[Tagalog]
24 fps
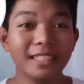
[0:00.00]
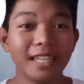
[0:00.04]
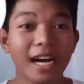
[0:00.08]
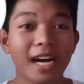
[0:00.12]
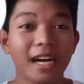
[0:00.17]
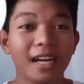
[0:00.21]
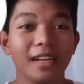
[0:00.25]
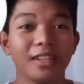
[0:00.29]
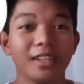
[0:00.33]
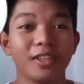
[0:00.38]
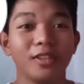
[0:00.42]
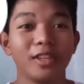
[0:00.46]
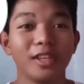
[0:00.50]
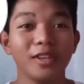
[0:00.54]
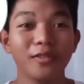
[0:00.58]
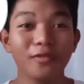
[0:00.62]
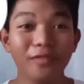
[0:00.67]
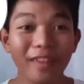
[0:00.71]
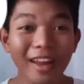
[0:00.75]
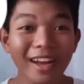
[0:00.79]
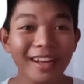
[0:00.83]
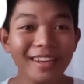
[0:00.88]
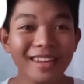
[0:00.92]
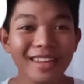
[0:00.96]

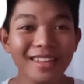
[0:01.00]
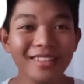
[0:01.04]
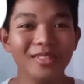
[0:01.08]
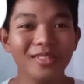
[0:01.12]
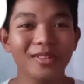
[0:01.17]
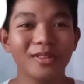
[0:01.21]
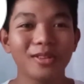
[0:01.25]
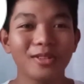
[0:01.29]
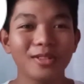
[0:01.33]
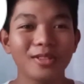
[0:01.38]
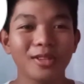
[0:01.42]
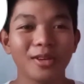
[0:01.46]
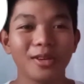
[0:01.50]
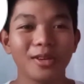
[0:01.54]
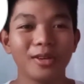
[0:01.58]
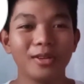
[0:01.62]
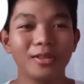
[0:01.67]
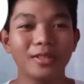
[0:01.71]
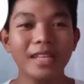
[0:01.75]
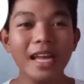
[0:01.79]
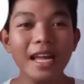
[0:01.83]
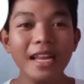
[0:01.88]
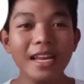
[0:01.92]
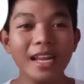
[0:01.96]
ngayong vlog na ito. So
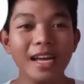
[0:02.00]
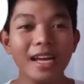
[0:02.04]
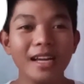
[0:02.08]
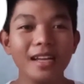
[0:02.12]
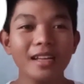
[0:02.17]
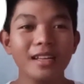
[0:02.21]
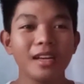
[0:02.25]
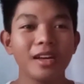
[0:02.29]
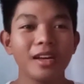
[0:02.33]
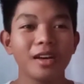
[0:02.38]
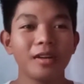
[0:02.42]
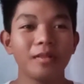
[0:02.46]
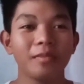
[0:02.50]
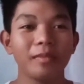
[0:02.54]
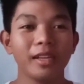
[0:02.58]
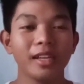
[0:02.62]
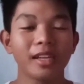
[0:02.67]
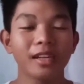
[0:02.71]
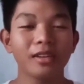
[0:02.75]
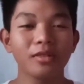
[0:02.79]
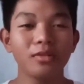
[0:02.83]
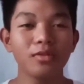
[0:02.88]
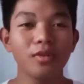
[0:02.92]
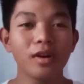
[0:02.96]
sana
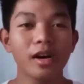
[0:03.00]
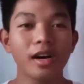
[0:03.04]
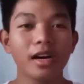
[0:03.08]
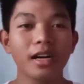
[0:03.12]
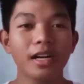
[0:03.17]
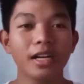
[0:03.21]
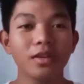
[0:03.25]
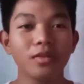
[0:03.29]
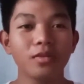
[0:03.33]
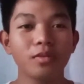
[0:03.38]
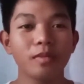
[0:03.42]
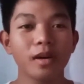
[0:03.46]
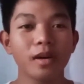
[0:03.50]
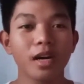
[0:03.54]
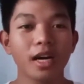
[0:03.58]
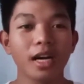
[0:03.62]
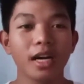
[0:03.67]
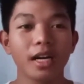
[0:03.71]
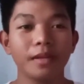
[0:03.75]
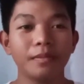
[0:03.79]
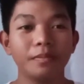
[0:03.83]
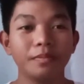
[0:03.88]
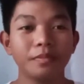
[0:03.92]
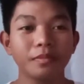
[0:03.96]
may nakuha kayong
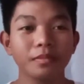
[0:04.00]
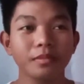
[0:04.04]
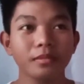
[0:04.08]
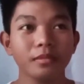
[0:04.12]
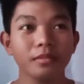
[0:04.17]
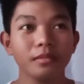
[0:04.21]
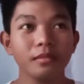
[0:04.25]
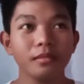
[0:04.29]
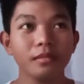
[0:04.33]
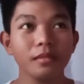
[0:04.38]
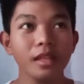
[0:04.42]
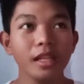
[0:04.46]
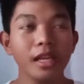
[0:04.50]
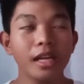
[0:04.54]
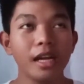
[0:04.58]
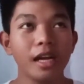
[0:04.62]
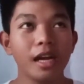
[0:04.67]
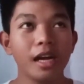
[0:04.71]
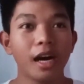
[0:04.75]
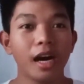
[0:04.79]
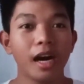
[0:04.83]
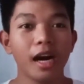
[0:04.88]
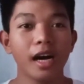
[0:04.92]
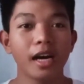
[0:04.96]
mga
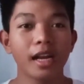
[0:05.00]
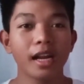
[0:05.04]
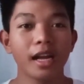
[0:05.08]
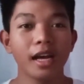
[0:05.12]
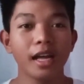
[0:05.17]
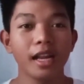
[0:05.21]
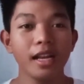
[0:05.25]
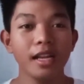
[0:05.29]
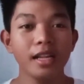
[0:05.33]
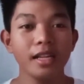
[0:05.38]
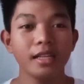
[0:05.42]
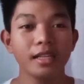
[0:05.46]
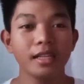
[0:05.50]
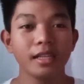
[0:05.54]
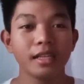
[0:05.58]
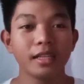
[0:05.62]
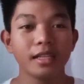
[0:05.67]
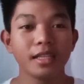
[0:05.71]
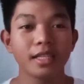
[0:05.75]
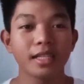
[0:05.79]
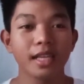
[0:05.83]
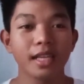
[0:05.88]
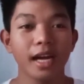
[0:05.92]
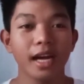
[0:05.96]
aral
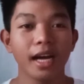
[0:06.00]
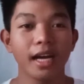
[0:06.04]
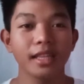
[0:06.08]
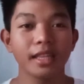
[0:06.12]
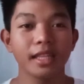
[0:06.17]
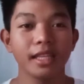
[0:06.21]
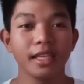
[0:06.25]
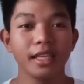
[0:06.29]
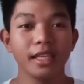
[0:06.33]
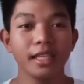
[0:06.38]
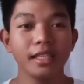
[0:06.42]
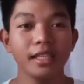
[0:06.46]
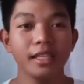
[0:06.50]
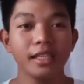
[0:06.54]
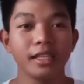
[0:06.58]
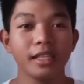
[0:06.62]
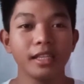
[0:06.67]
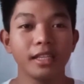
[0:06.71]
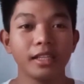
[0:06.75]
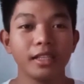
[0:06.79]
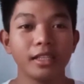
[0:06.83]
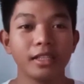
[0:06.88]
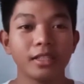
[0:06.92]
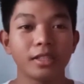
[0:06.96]
sa atin
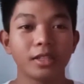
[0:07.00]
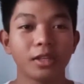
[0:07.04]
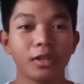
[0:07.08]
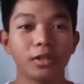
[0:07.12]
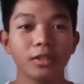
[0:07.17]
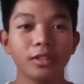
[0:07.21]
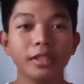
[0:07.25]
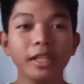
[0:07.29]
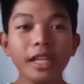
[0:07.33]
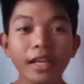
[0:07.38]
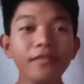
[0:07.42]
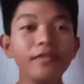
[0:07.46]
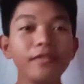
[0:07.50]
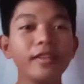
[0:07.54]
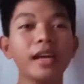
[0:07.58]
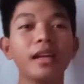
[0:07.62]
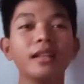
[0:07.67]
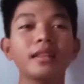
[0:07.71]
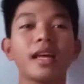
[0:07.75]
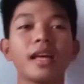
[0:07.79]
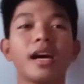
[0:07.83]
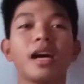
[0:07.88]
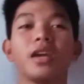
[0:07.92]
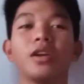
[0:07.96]
So,
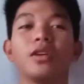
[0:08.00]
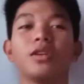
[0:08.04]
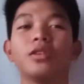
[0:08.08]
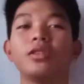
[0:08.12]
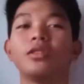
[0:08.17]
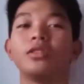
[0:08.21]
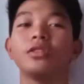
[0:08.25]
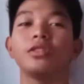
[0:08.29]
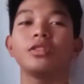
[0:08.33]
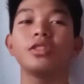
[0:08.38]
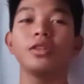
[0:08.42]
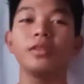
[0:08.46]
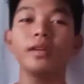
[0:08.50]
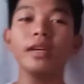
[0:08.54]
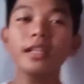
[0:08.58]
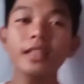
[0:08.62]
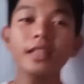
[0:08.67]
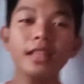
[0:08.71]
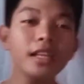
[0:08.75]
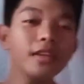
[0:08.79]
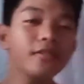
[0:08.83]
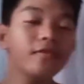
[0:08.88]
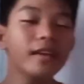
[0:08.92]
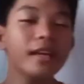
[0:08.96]
trivia tayo. So,
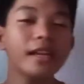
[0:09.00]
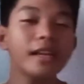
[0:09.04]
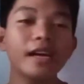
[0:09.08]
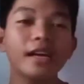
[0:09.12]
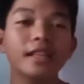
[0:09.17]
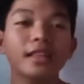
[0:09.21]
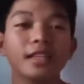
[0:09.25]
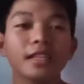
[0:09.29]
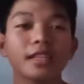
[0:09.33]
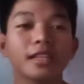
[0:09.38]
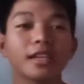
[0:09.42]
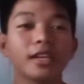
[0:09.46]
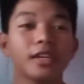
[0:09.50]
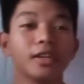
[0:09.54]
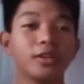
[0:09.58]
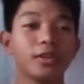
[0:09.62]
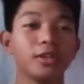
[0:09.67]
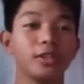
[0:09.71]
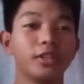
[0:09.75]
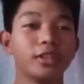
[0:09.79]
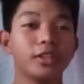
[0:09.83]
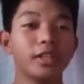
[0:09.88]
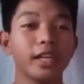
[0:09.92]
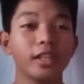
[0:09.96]
ang trivia natin
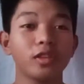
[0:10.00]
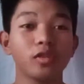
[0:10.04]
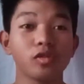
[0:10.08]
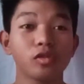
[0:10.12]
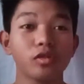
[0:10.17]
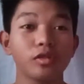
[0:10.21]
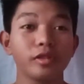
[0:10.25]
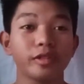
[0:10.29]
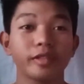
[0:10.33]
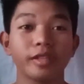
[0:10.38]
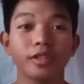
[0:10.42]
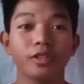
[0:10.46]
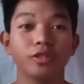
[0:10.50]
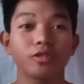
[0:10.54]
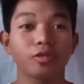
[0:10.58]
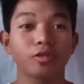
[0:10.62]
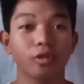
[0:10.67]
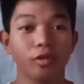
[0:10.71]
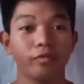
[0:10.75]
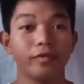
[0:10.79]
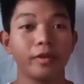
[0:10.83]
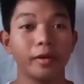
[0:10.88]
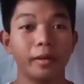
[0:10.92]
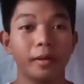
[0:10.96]
ngayon ay tungkol sa
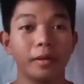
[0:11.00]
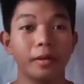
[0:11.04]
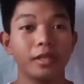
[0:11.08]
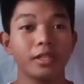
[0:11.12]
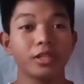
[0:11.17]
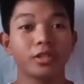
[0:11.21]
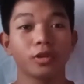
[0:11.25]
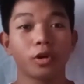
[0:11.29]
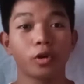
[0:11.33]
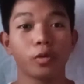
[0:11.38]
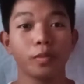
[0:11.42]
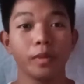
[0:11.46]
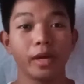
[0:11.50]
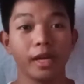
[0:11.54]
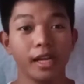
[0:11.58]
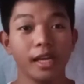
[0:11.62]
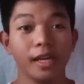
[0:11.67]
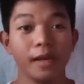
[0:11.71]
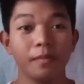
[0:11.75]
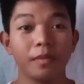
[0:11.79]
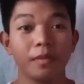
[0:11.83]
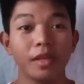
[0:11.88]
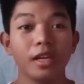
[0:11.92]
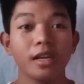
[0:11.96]
strawberry.
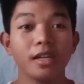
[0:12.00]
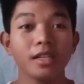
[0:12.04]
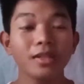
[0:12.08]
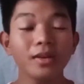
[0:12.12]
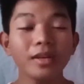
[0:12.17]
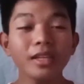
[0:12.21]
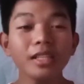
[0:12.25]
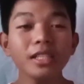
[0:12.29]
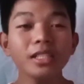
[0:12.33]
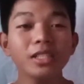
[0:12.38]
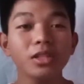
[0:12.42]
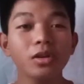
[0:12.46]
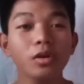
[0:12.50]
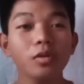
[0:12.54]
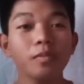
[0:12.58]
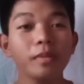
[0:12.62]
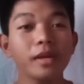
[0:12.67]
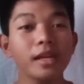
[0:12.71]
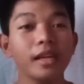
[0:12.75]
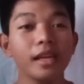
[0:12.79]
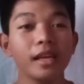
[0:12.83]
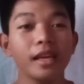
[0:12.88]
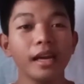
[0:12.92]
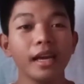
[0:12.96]
strawberry. So, ang
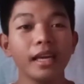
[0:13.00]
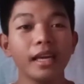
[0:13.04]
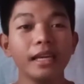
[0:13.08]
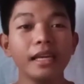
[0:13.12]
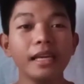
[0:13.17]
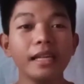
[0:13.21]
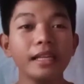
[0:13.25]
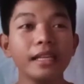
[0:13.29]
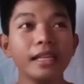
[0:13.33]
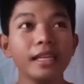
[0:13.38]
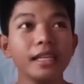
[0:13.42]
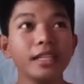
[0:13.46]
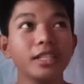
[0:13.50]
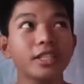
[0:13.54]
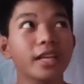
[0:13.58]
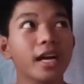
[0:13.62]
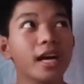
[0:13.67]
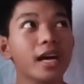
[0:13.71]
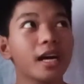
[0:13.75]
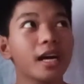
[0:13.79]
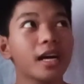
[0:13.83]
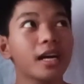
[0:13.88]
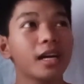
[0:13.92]
strawberry ay hindi siya